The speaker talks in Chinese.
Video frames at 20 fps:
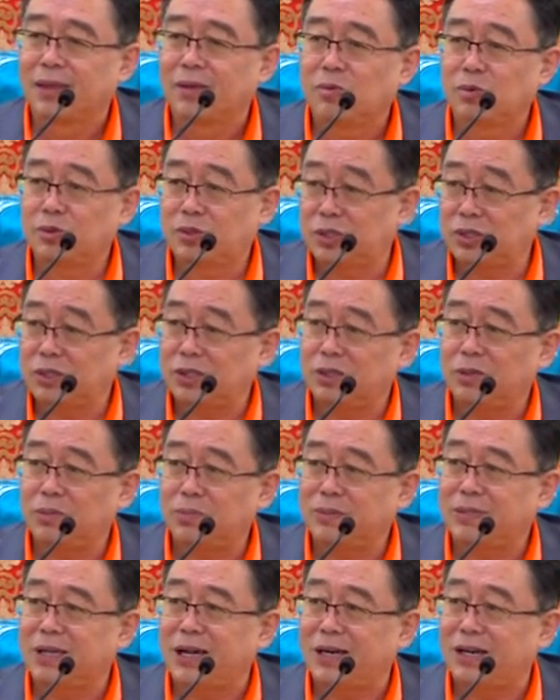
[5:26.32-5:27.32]
我自己都
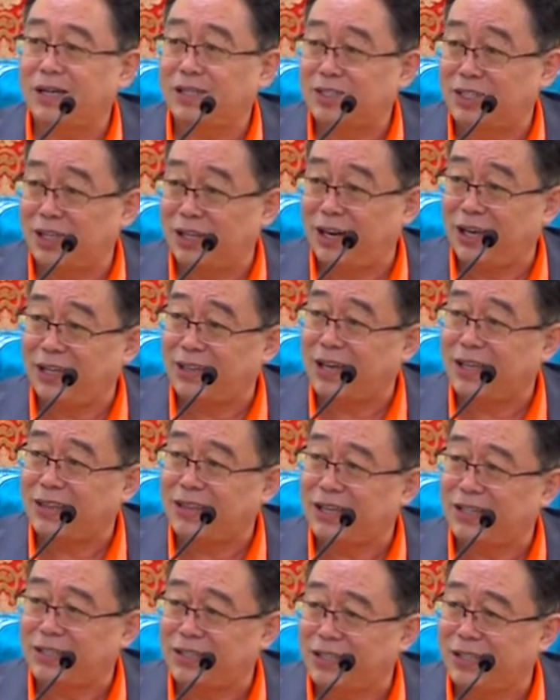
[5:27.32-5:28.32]
不在了，谁来
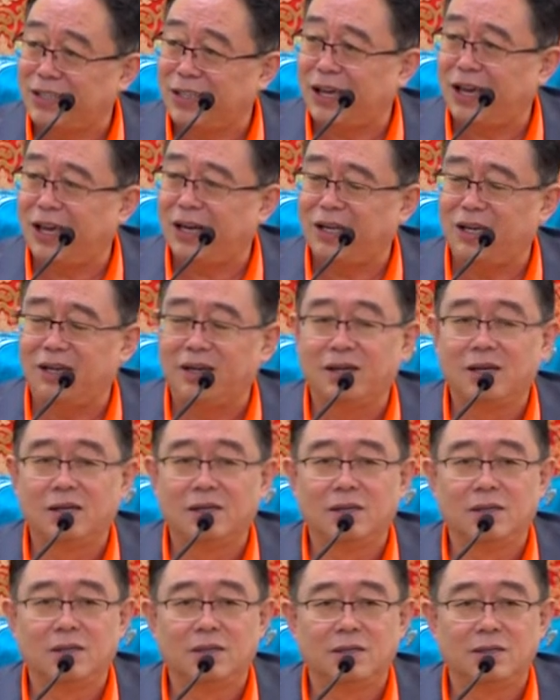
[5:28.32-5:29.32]
担当这个业力？
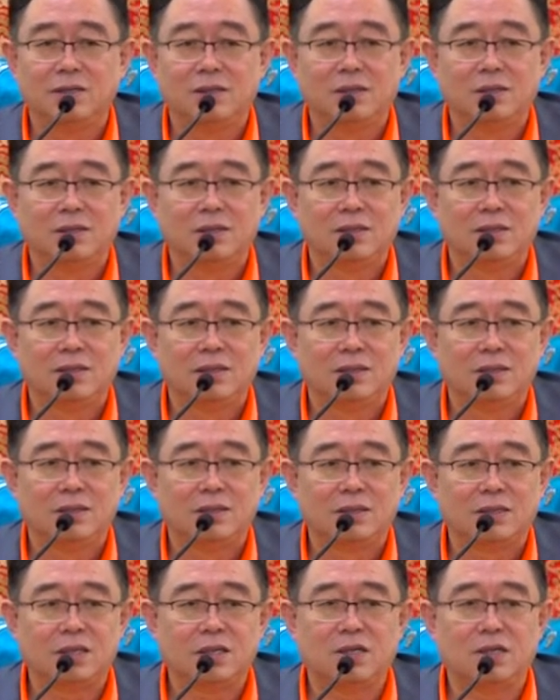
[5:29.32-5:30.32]

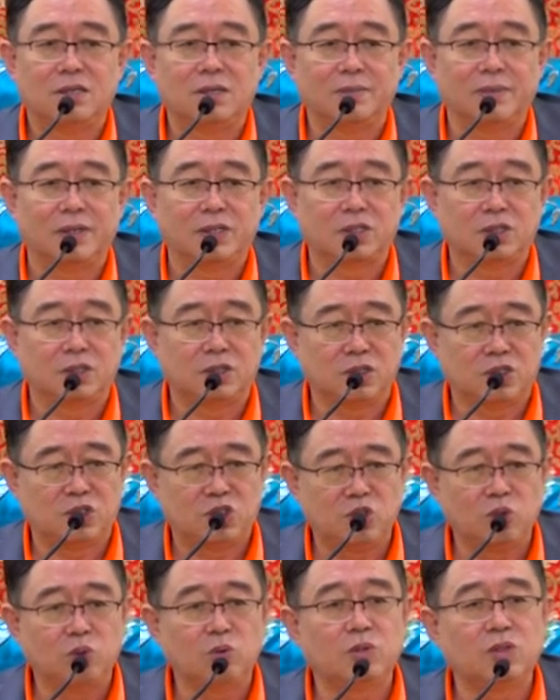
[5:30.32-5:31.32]
这是什么？这是
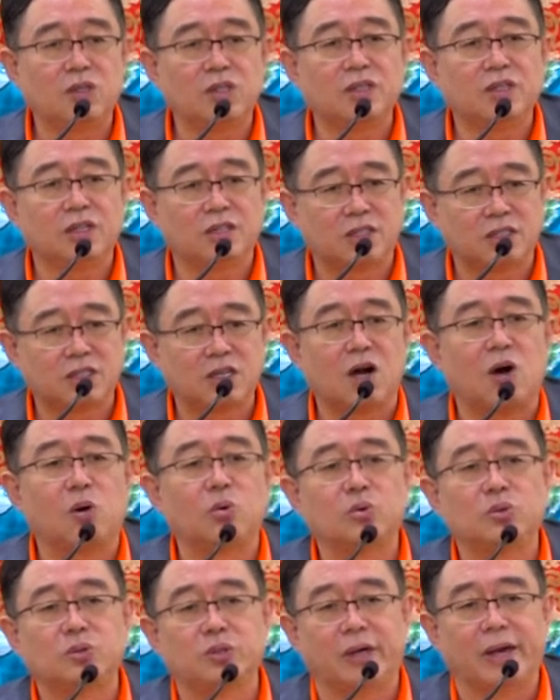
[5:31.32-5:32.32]
修真的
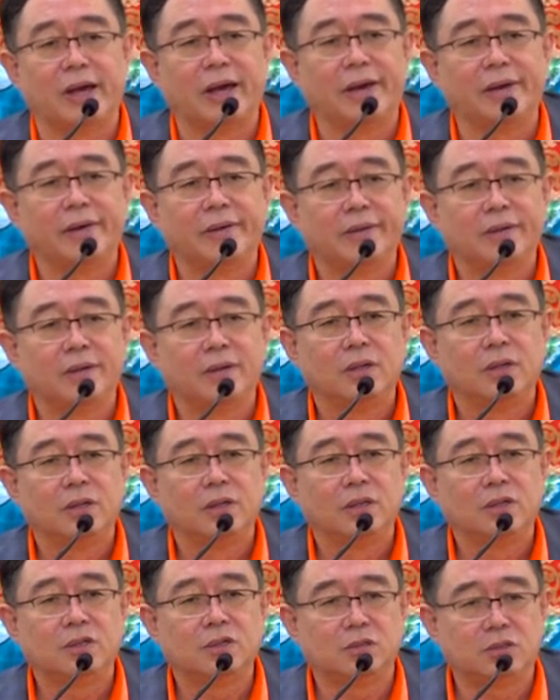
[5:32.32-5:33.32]
窍诀。
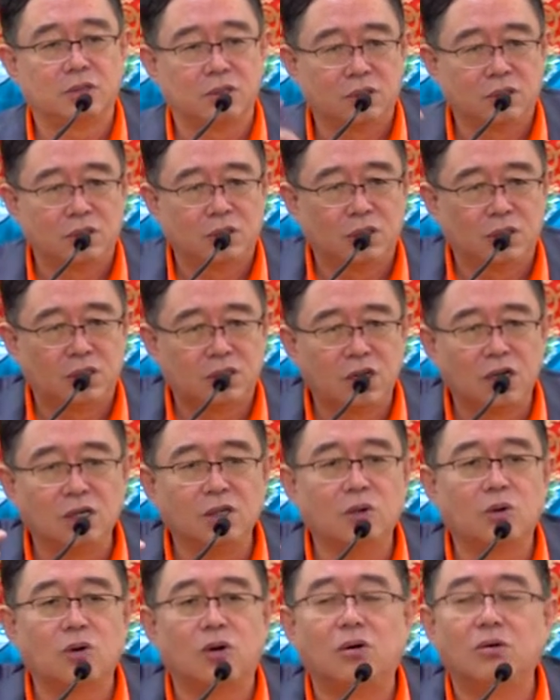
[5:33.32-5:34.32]
就是
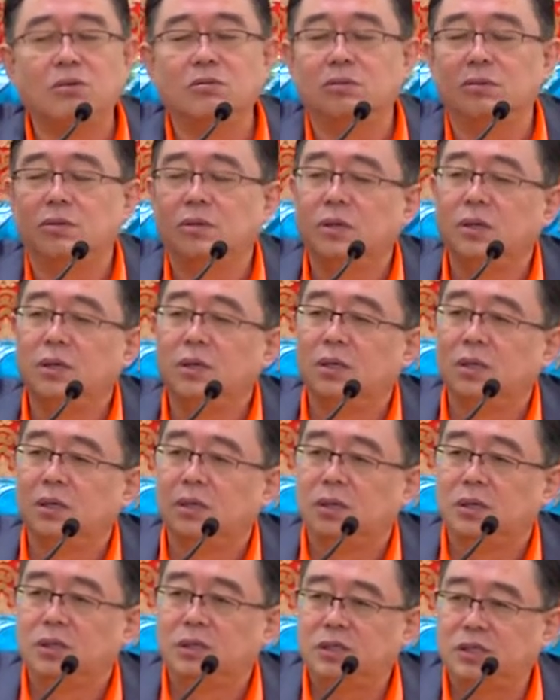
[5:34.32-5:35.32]
身空、
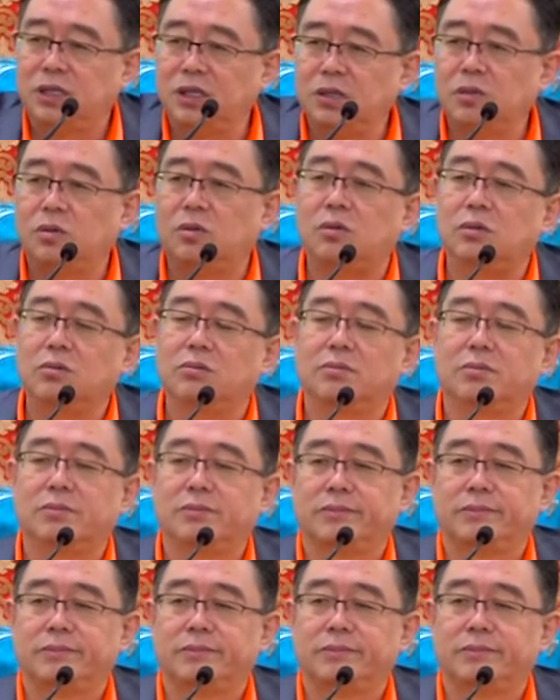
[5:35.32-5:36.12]
心空。